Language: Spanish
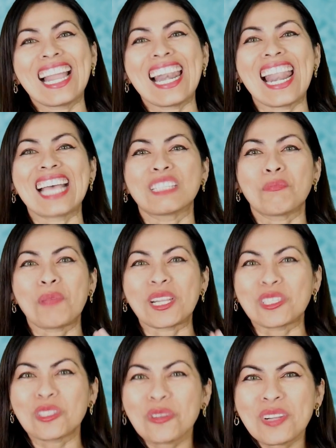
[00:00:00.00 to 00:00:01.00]
Las
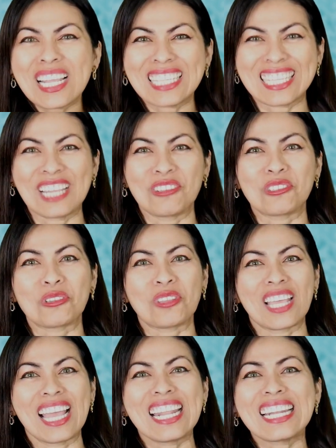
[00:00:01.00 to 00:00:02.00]
personas que nos
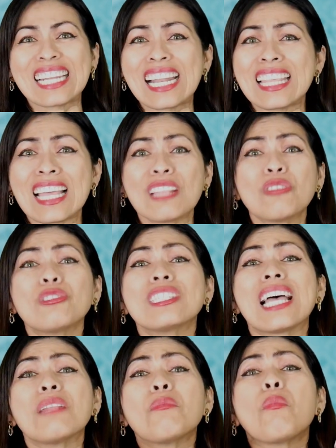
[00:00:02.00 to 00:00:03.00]
rodean en realidad nos
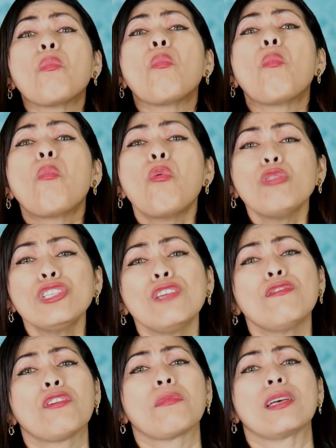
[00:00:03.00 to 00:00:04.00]
dan mucha
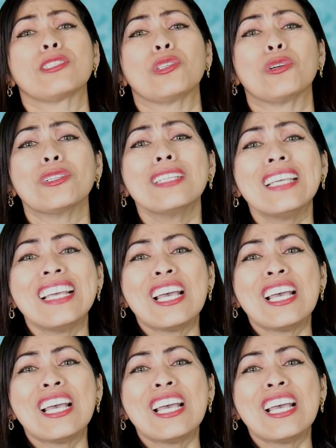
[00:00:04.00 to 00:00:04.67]
información